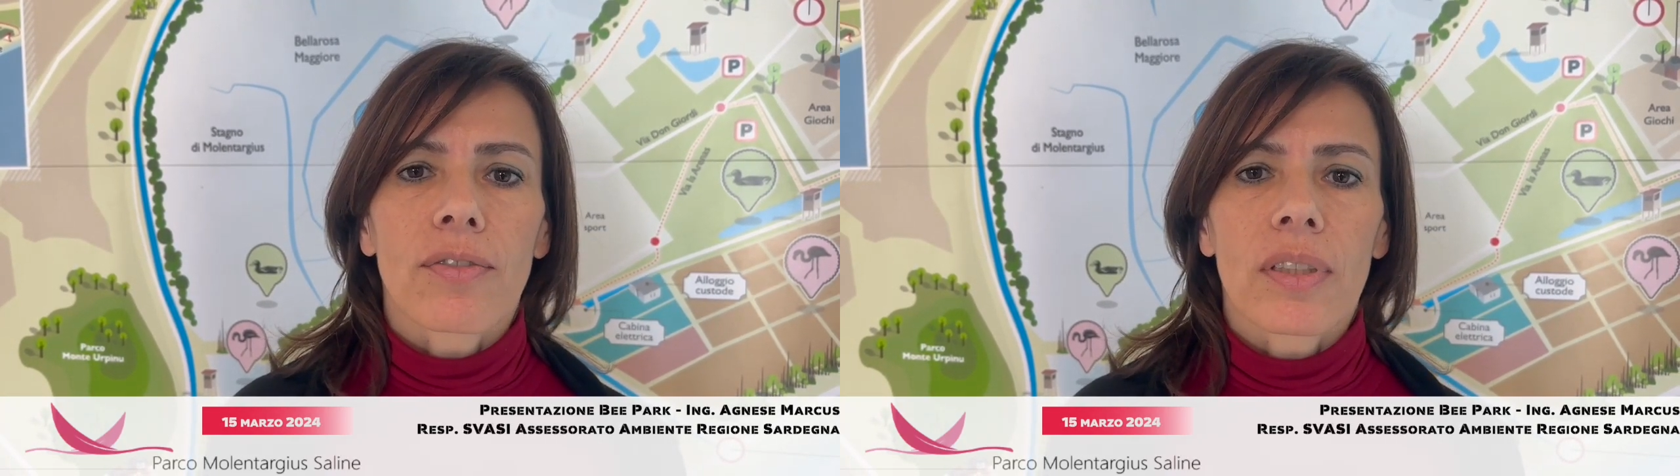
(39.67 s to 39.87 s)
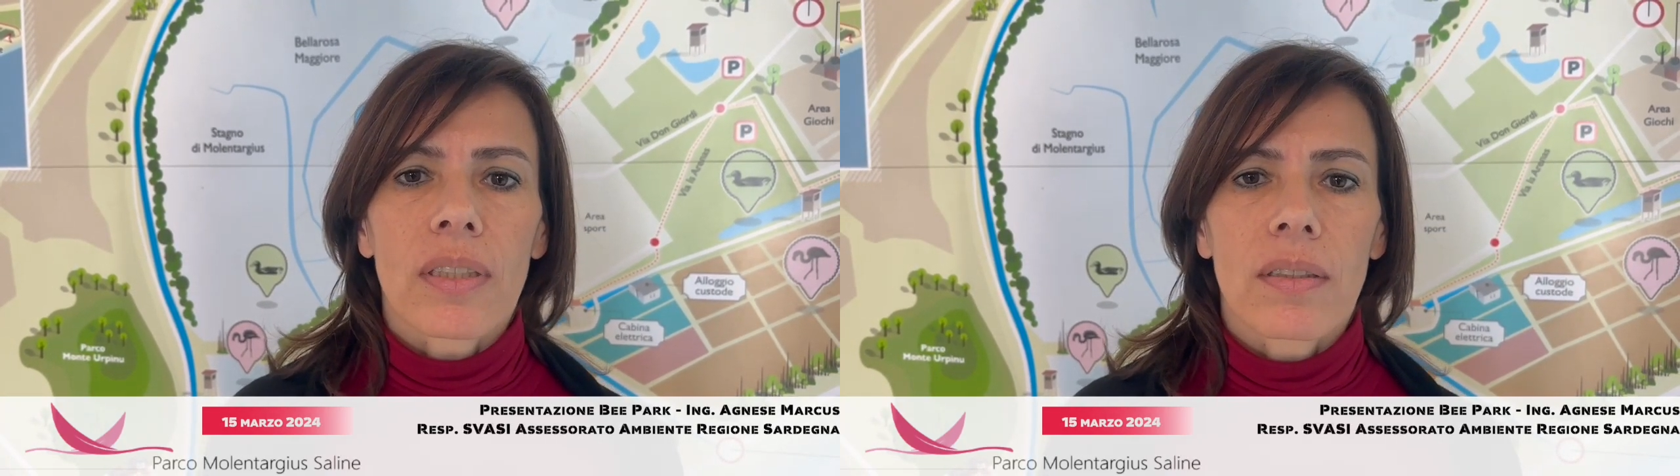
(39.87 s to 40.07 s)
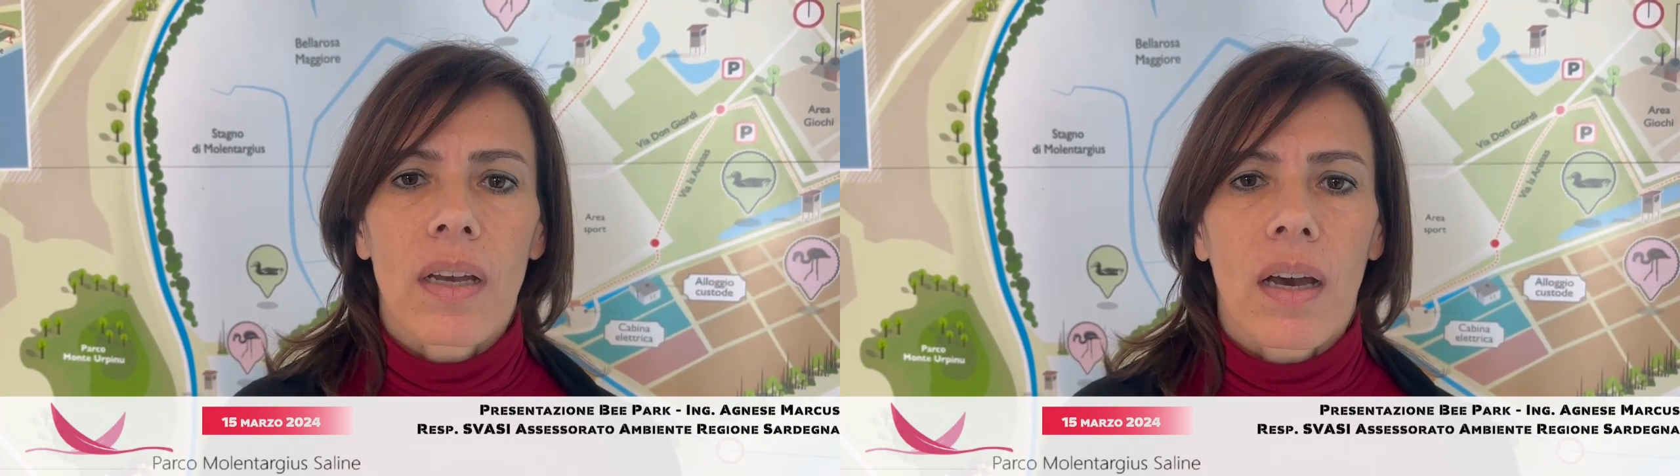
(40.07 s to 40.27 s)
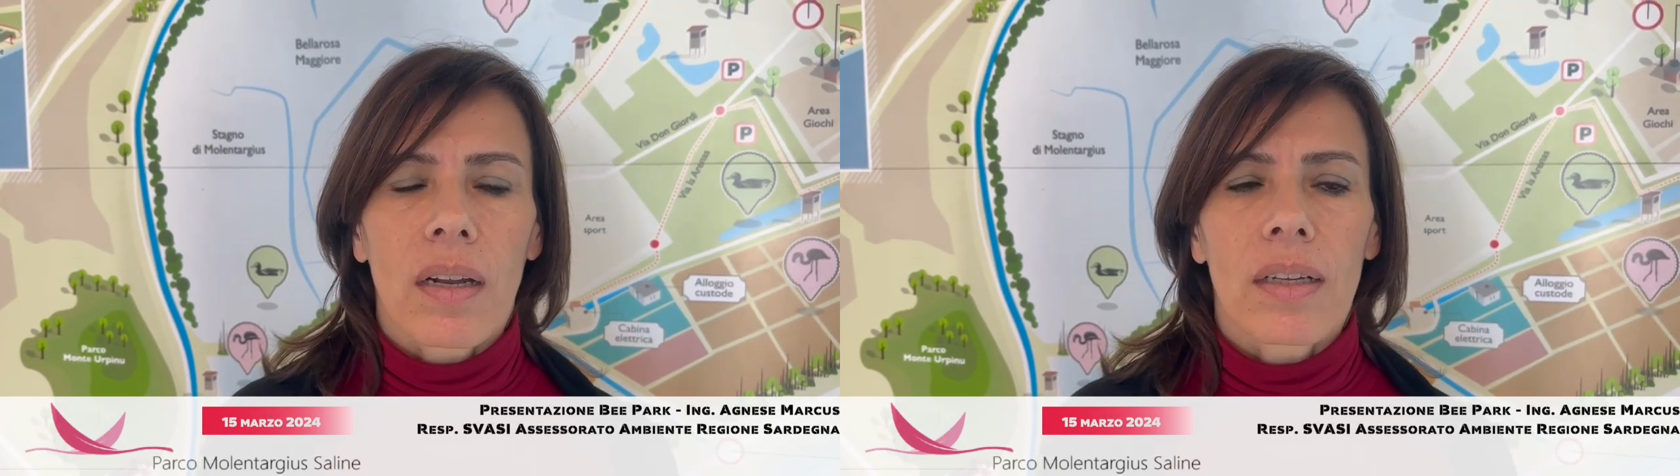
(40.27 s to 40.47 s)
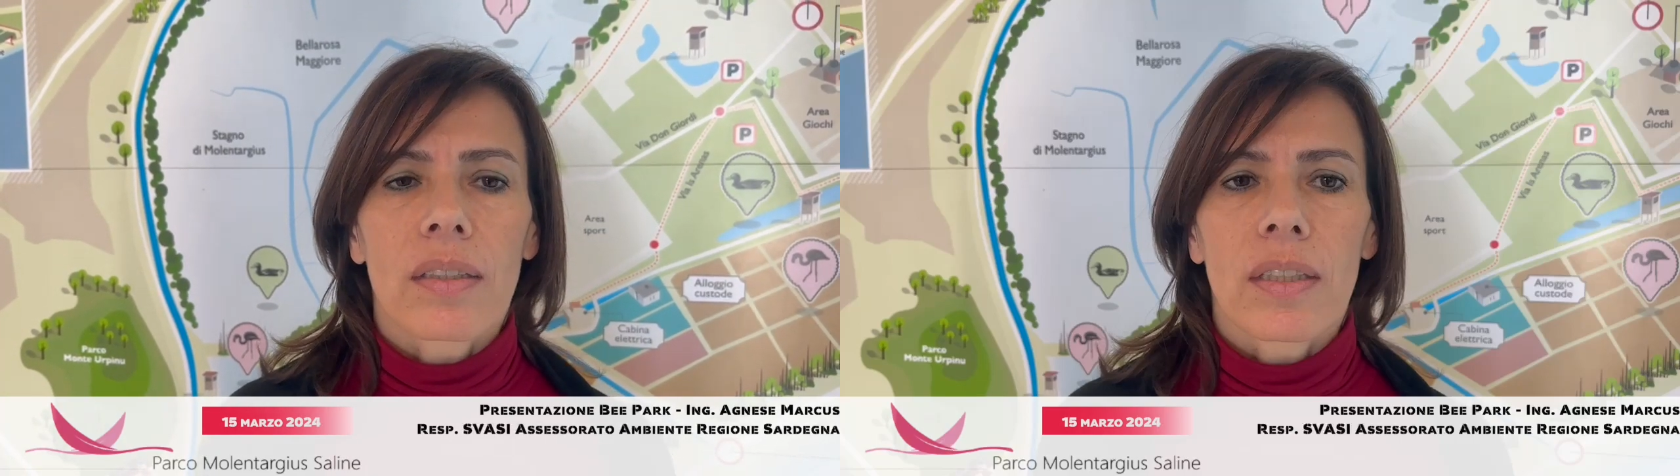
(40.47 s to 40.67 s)

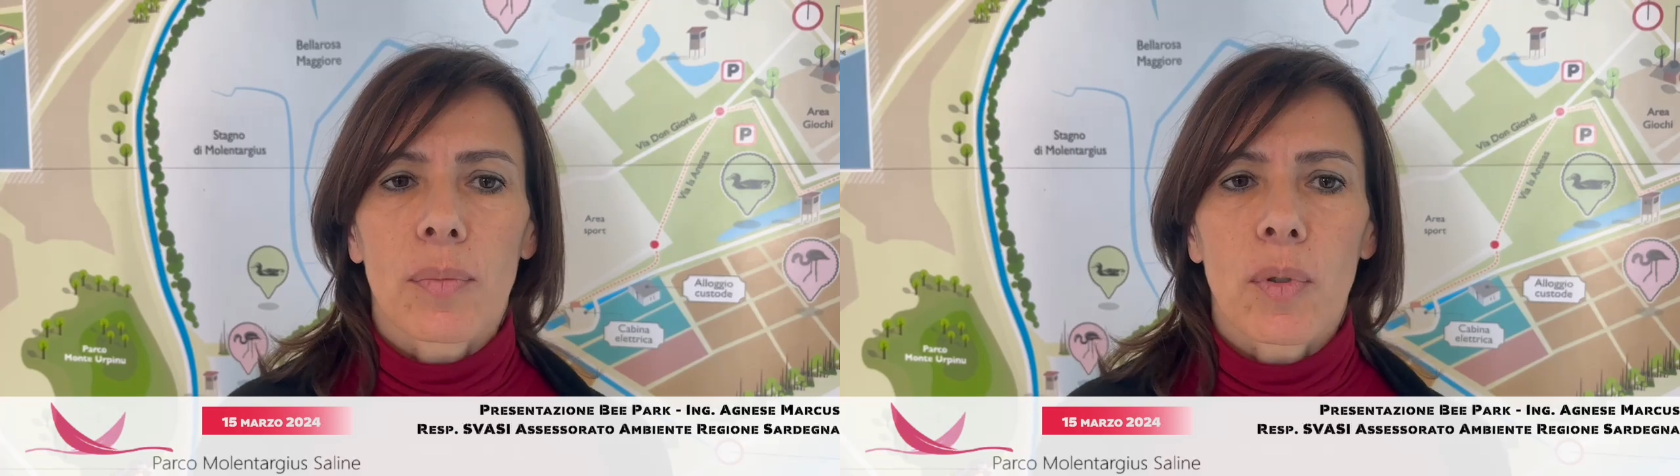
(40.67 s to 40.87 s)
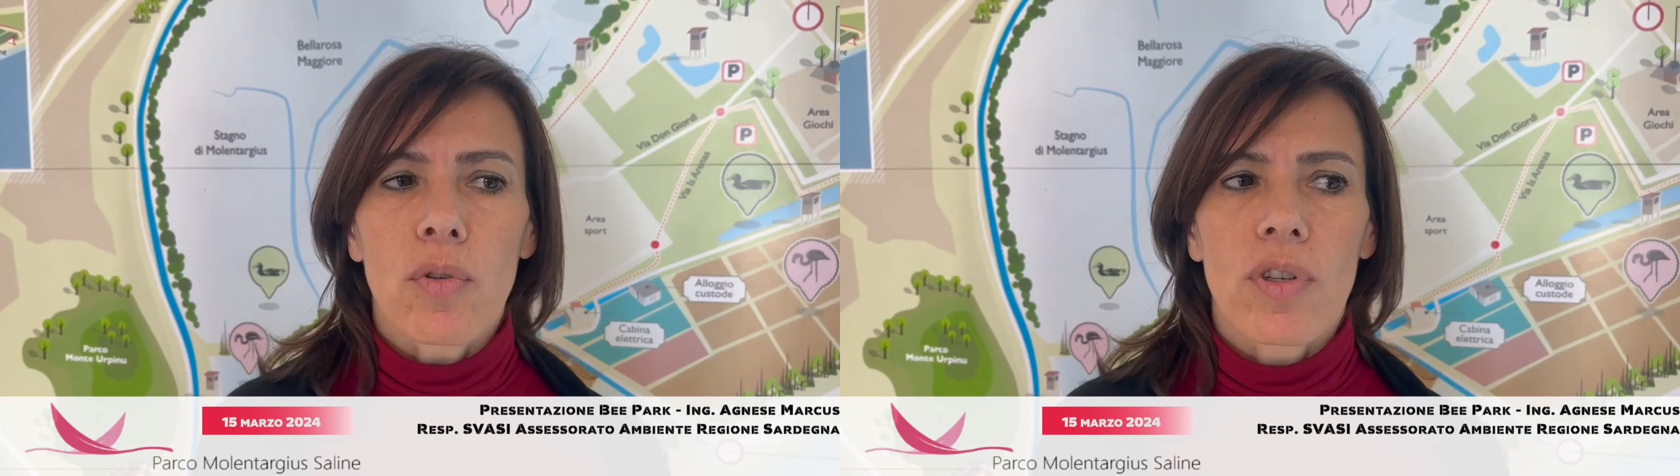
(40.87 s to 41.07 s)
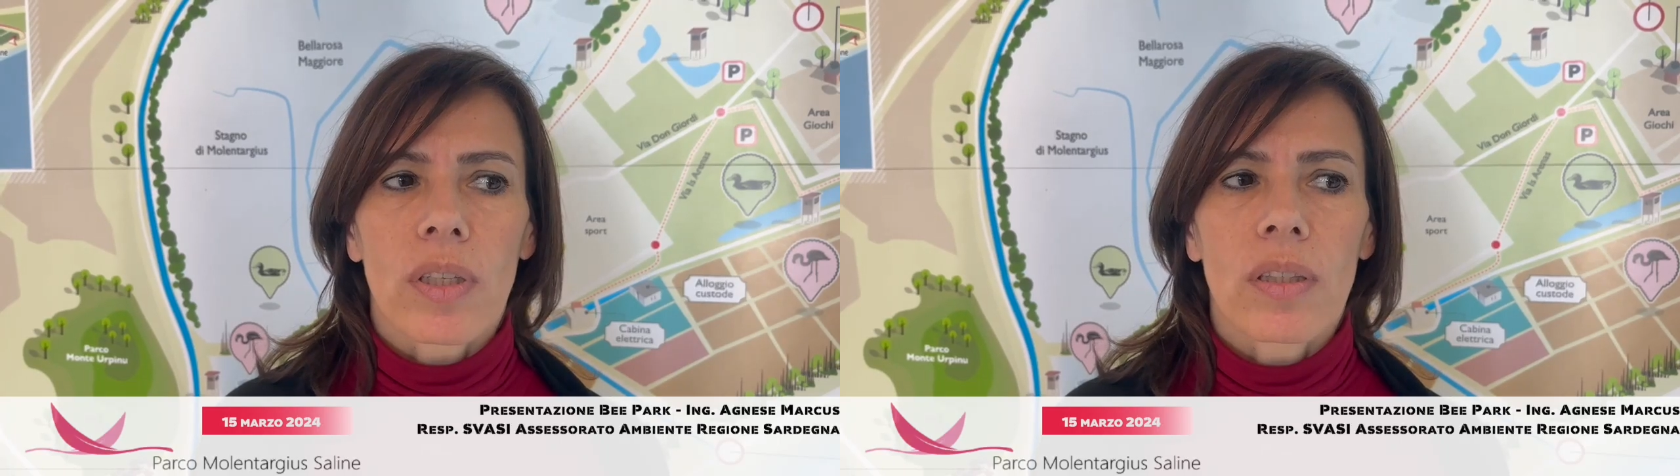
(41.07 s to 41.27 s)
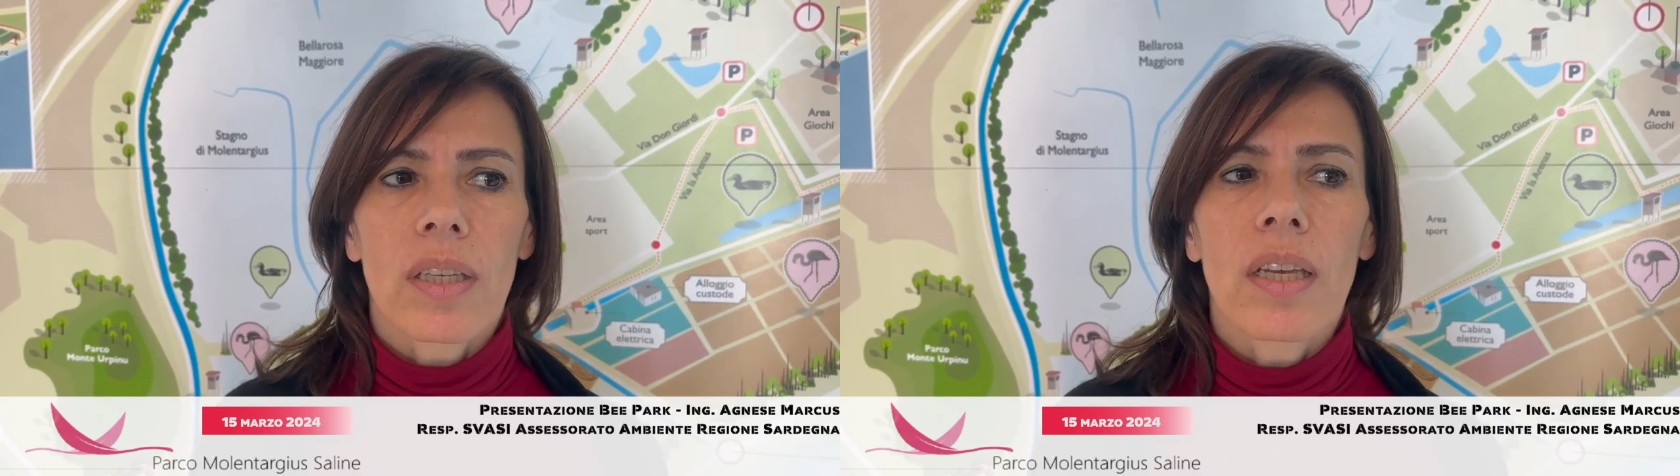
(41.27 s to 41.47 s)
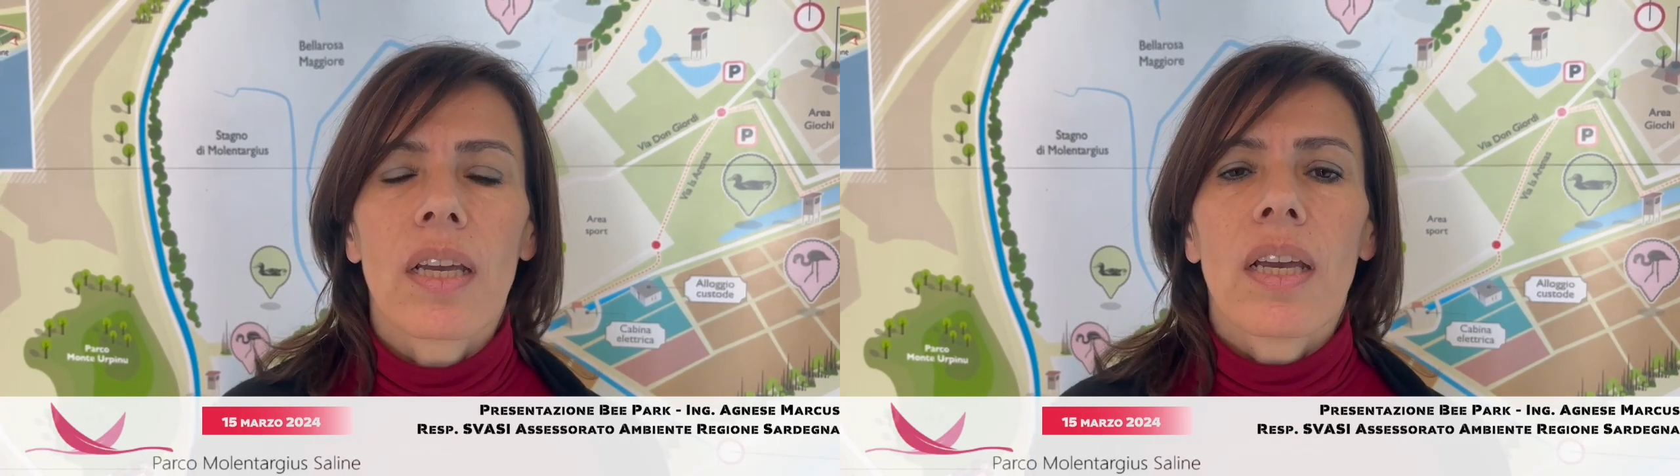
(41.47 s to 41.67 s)
finanziare dei progetti